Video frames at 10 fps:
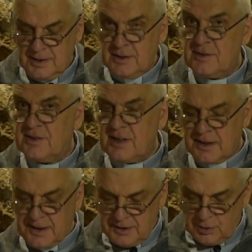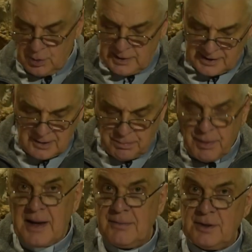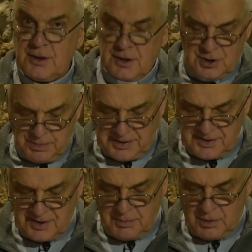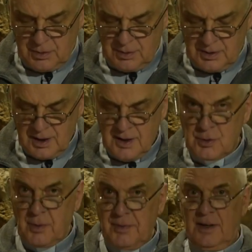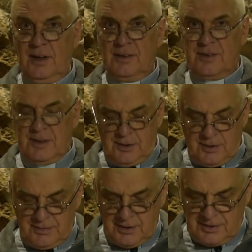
Gdy z zakrętu nagle pojawi się szybki samochód, człowiek instynktownie